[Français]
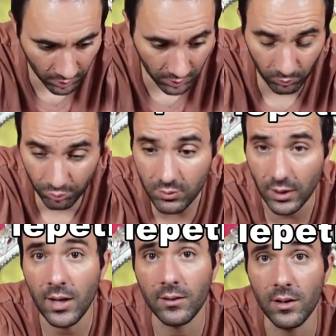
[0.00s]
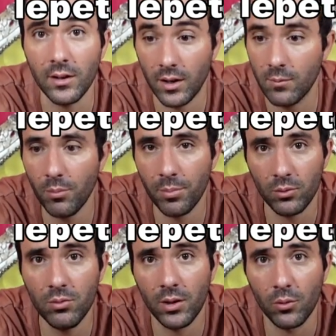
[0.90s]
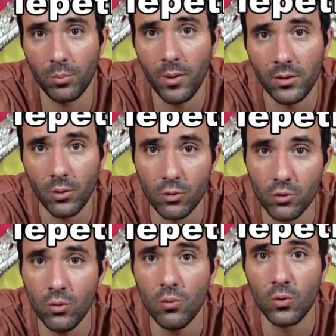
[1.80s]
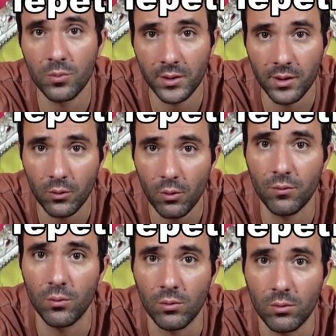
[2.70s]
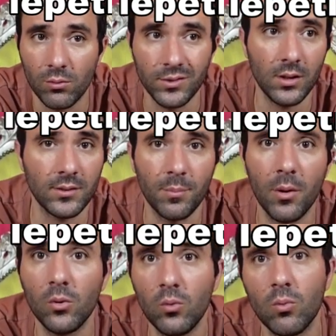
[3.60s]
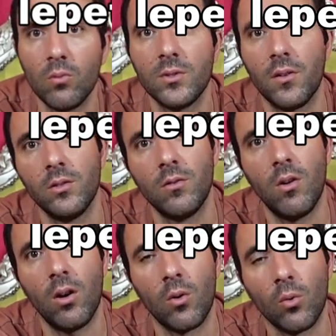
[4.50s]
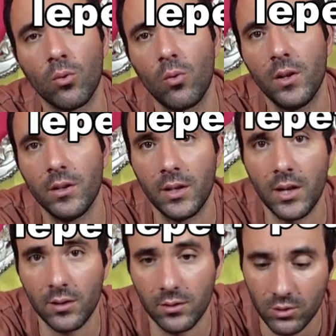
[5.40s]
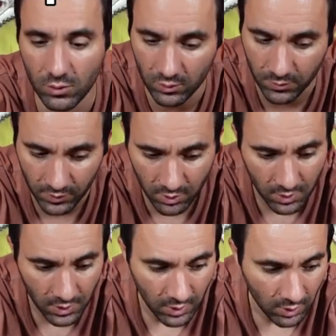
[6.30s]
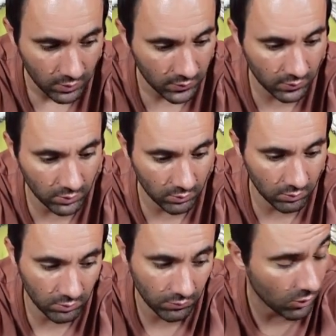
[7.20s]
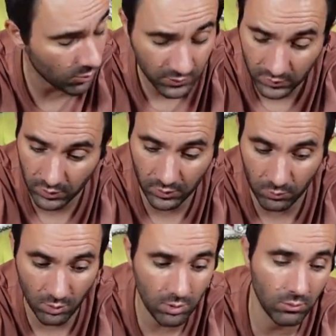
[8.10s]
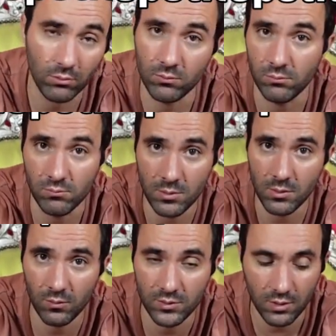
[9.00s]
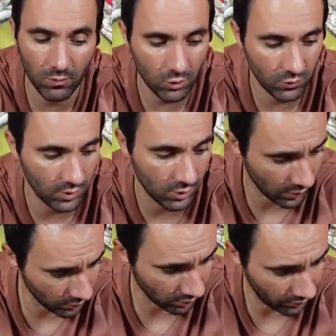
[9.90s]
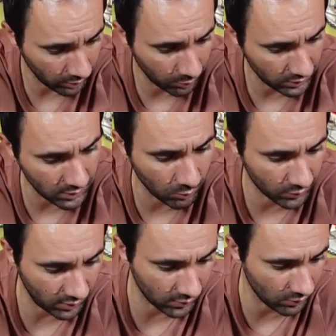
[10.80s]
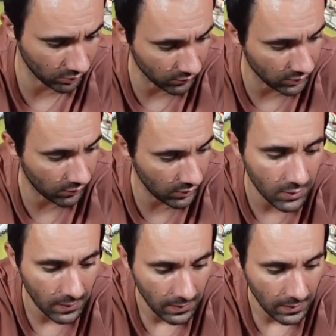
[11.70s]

Et en plus la carte elle est réellement perdue quelque part dans le jeu où le spectateur veut. Donc c'est-à-dire que c'est pas un tour où vous allez devoir contrôler des cartes et des choses comme ça. C'est euh, franchement c'est très très bien. manière vous allez voir, je vais, vous en faire une petite démonstration euh, vite fait.